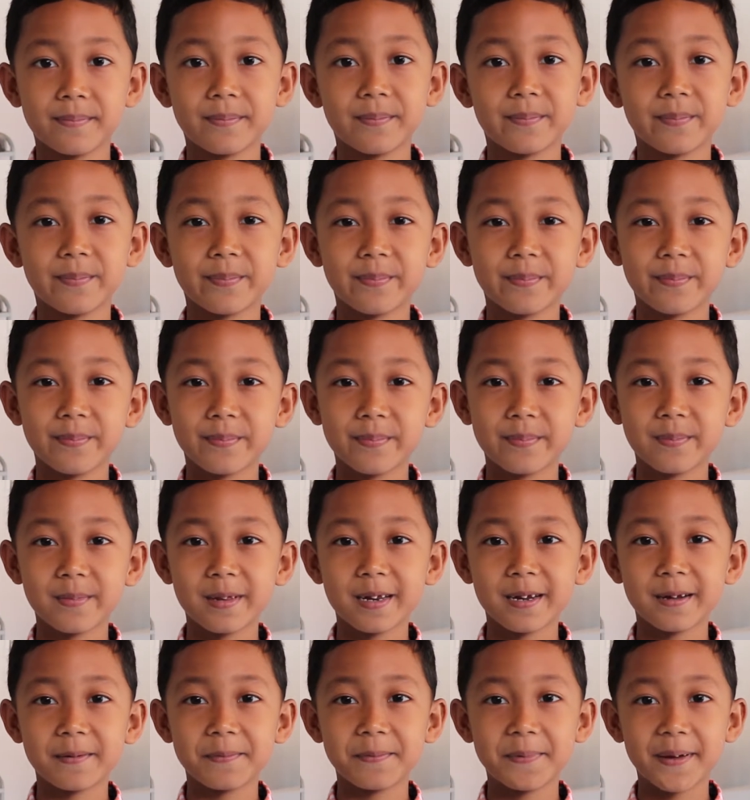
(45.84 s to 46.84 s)
Hmm,
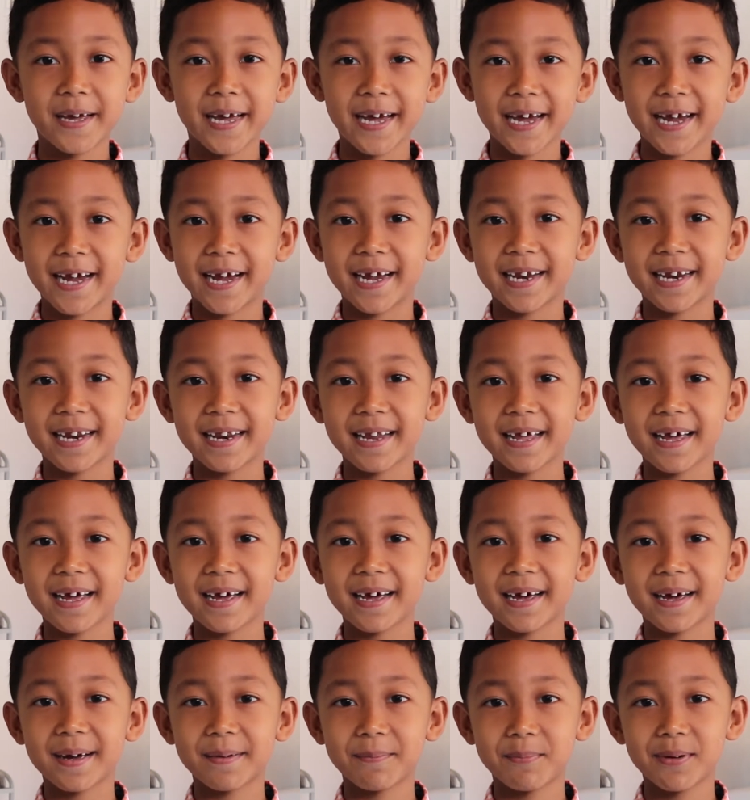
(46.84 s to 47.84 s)
lebih enak
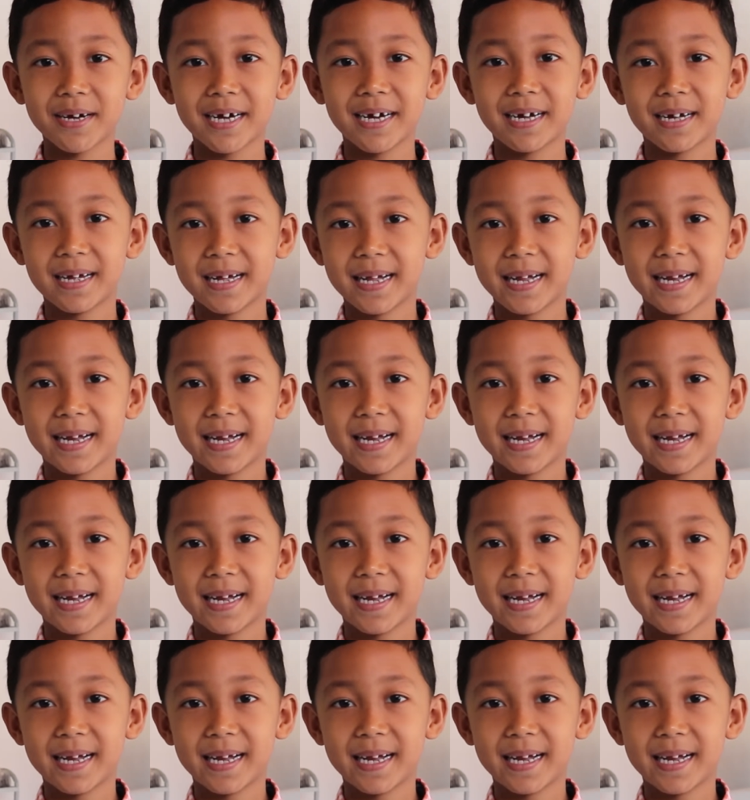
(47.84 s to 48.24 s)
pak.